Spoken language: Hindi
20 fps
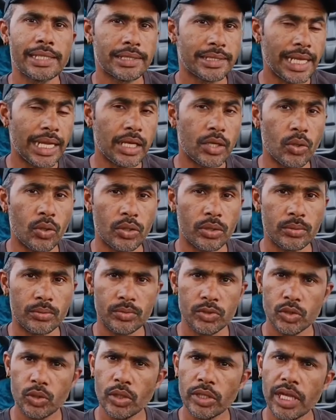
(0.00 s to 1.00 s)
सेनकोर
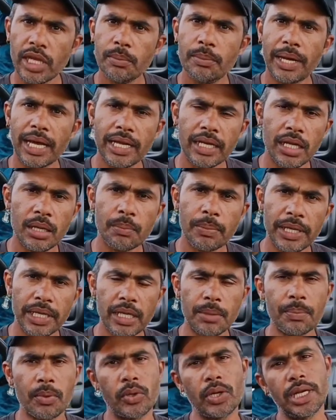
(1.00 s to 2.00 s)
जो कि एक बार कंपनी
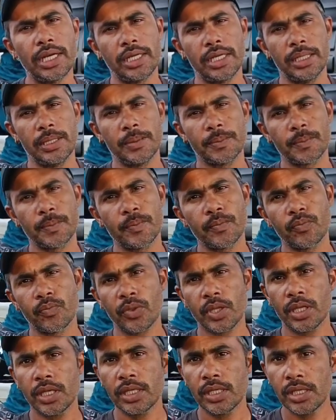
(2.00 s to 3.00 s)
का प्रोडक्ट है
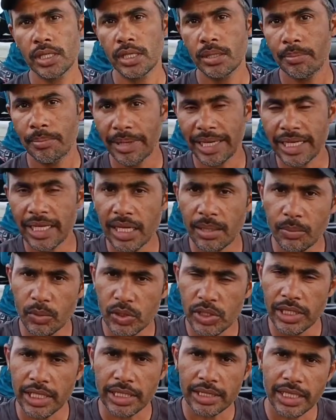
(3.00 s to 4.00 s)

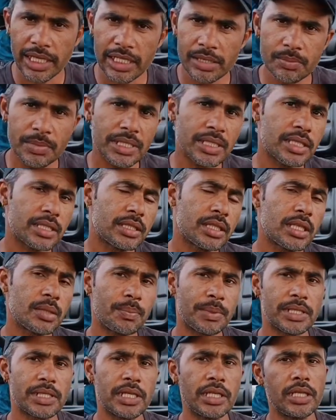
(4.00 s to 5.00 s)
मेट्राबुजिन आता है इसमें सत्तर
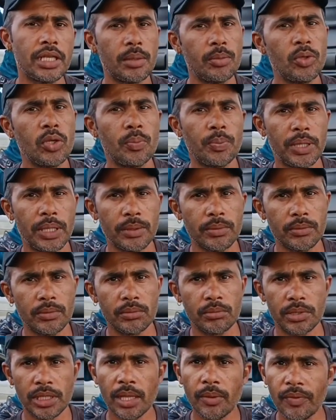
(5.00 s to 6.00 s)
परसेंट डब्ल्यू पी
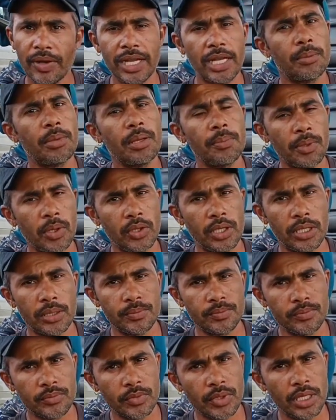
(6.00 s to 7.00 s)
मतलब वेटेबल पाउडर
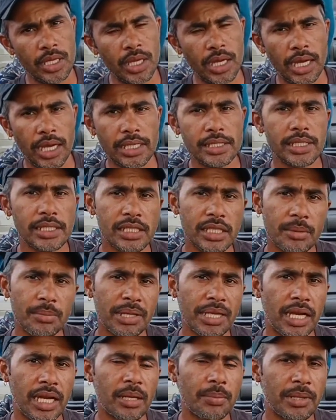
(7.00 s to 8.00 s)
अच्छा इसके
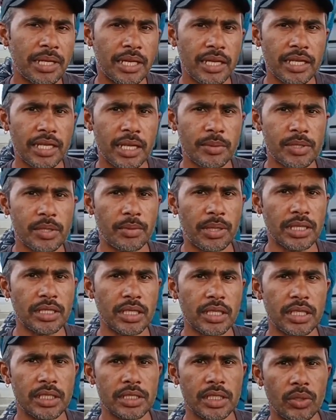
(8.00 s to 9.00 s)
मैं कार्यप्रणाली की आपसे बात
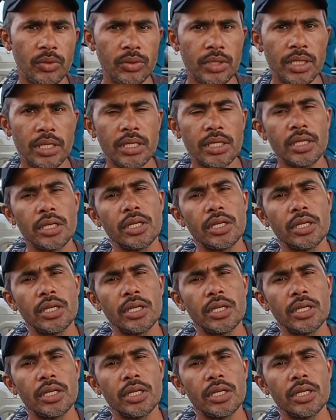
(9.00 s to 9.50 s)
करना चाहूँगा